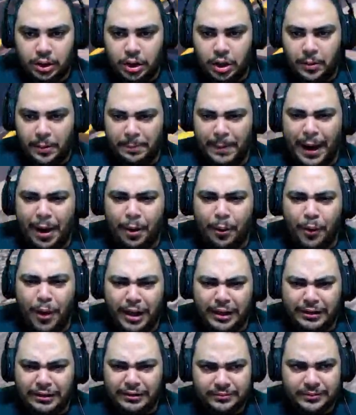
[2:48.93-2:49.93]

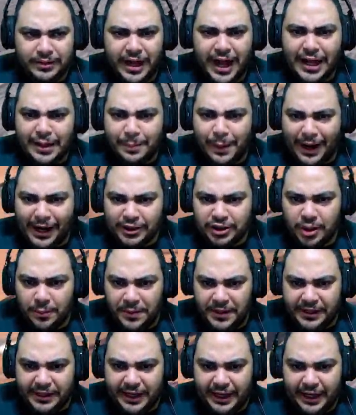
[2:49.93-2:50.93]
موت اذبح يا صبحي
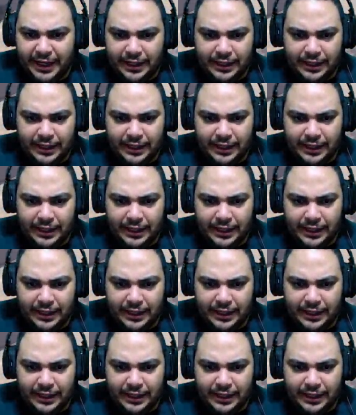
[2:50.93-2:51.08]
جيب